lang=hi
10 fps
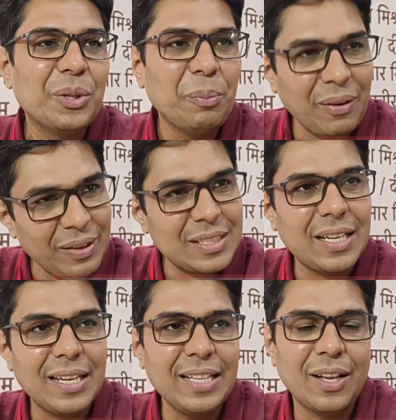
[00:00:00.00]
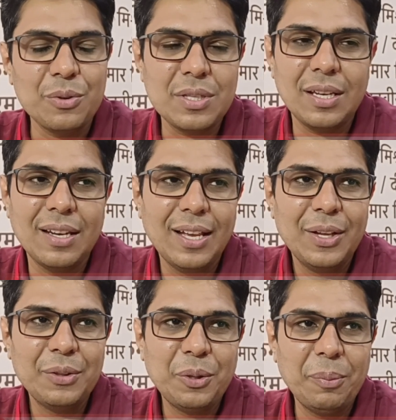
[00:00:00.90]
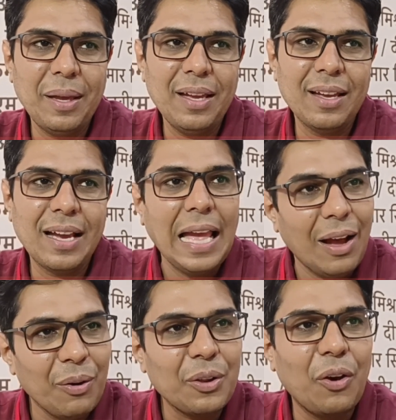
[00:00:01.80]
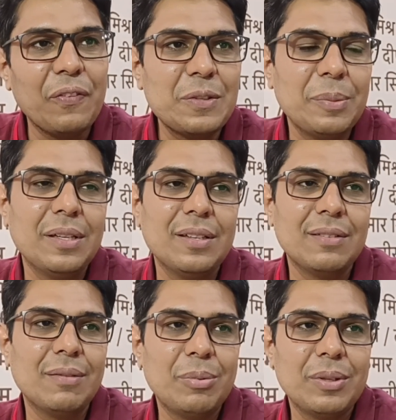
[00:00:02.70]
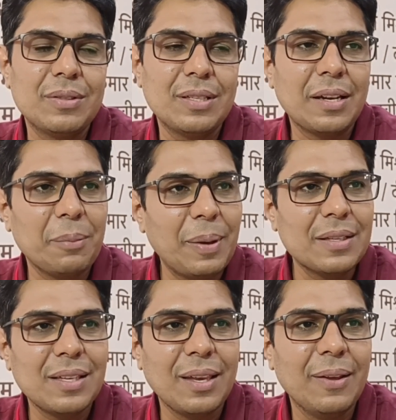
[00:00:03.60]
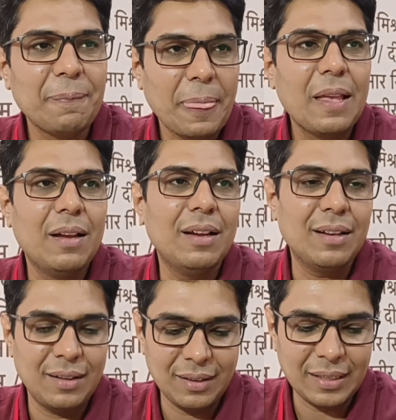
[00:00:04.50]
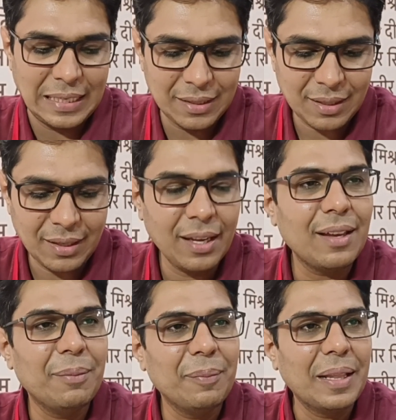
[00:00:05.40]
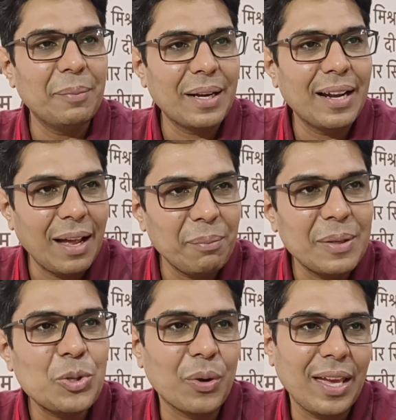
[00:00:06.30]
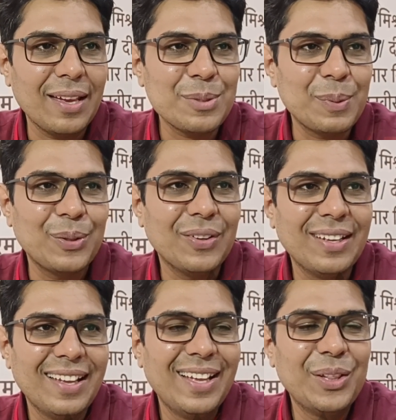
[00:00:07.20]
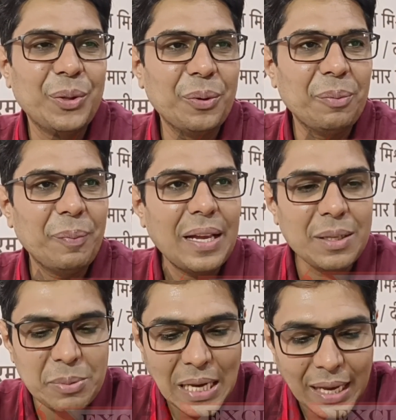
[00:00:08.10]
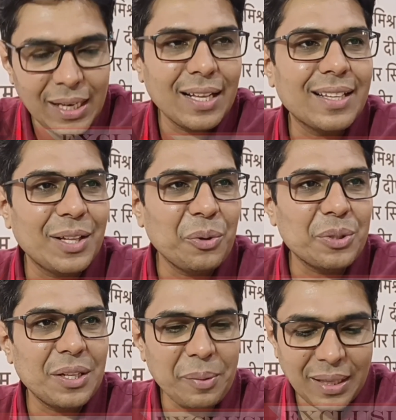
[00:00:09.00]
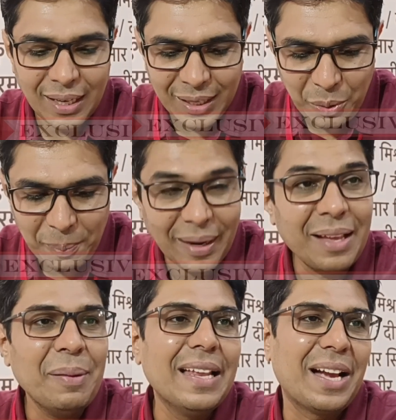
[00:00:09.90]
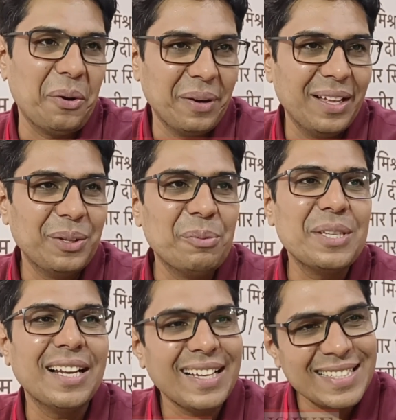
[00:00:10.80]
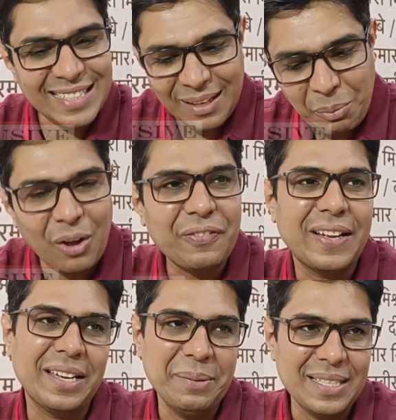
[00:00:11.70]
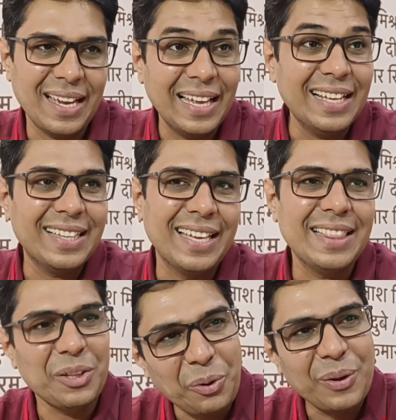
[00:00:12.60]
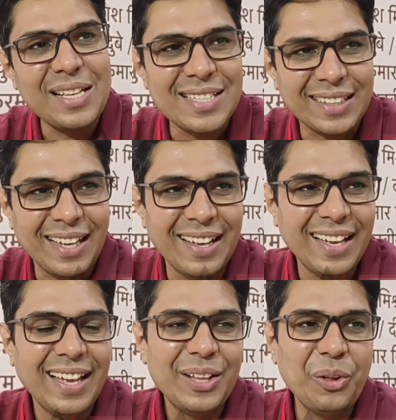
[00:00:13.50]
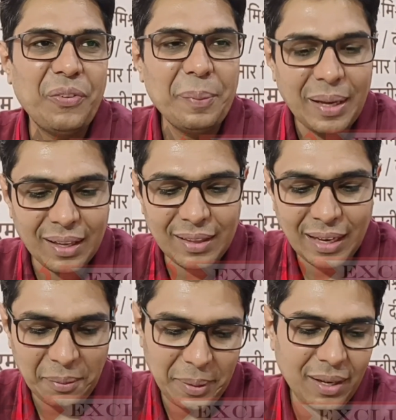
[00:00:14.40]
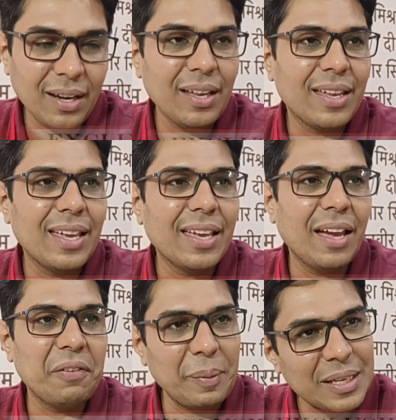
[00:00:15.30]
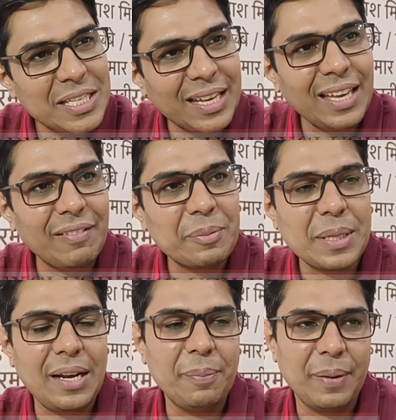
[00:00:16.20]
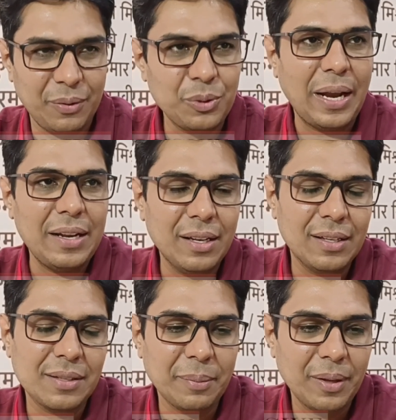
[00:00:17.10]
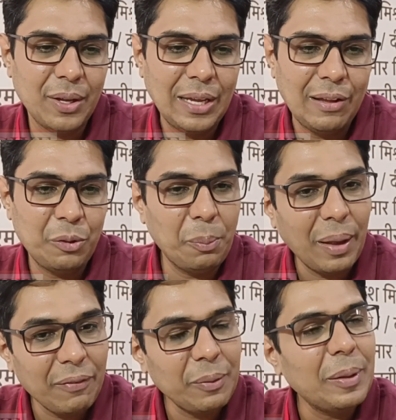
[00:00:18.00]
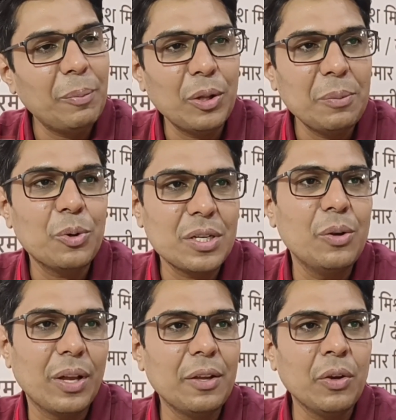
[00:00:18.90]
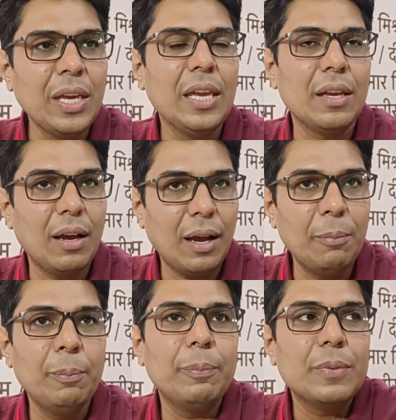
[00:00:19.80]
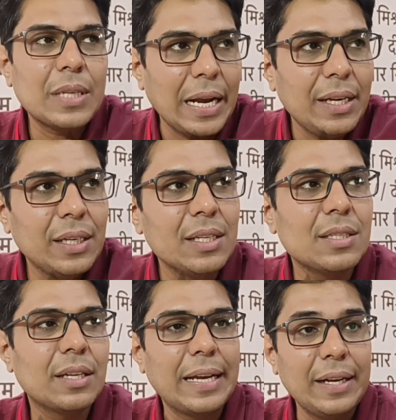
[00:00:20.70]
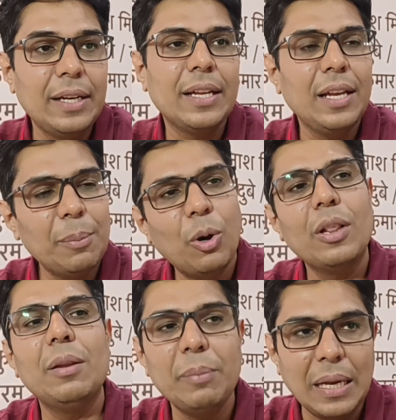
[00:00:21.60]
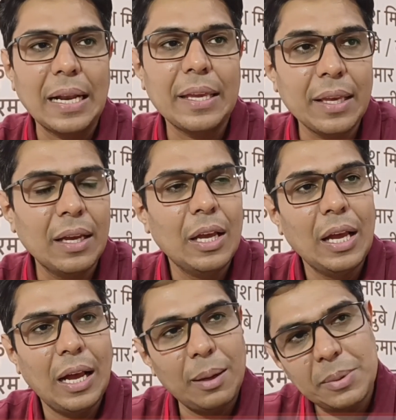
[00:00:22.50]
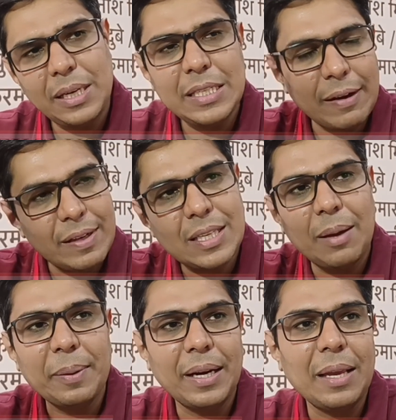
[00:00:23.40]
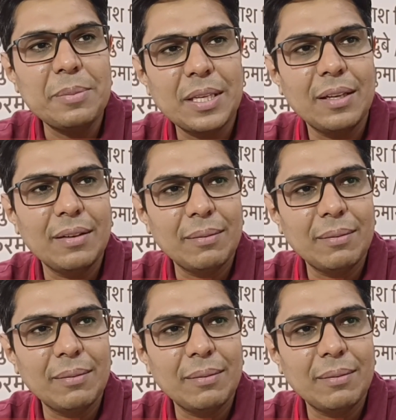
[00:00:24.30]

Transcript: तो मैं वहीं चेन्नई था उस दिन तो मैं गया उनके ऑफिस में सर के पास कि कि सर ये मतलब मेरा नाम मिस हो गया है इसमें तो तो मैं जब जा ही रहा था अंदर घुस रहा था मैंने कहा ये तो बड़े में लिखा हुआ है तो मुझे लगा किसी ने मॉर्फ करके भेजा है गलत है इतना तो हो ही नहीं सकता तो फिर मैं देखा मैंने कहा अरे ये क्या है फिर मैंने चेक किया वेबसाइट पर वो जो हैंडल है सर तो मैं फिर मतलब बहुत इमोशनल हो गया क्योंकि हम राइटर्स क्रेडिट के लिए बहुत लंबी लड़ाइयाँ हमसे नहीं जावेद साहब के टाइम से